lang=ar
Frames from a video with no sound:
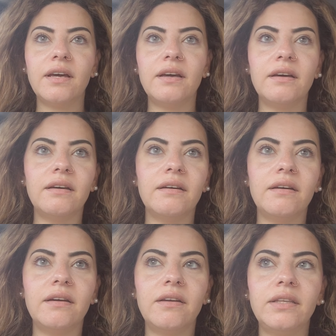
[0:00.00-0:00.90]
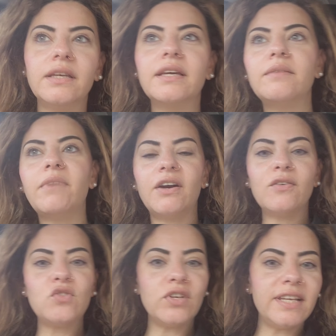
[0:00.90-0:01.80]
آه يمكن
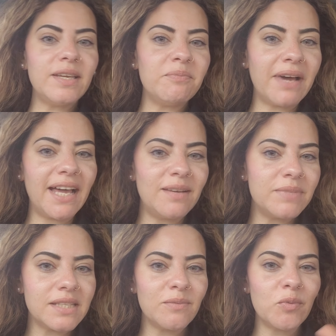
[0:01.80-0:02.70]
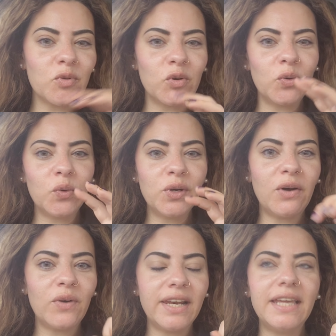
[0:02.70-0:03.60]
معرفش ليه هل بسبب كورونا
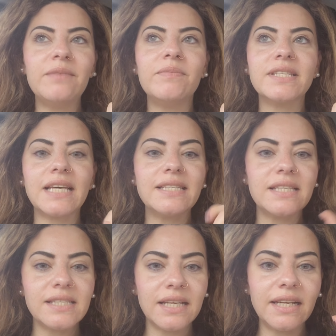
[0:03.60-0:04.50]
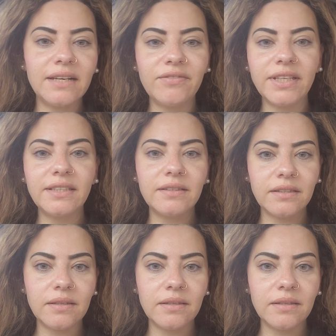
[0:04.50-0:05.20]
ولا ايه بس حاسه السنه اللي فاتت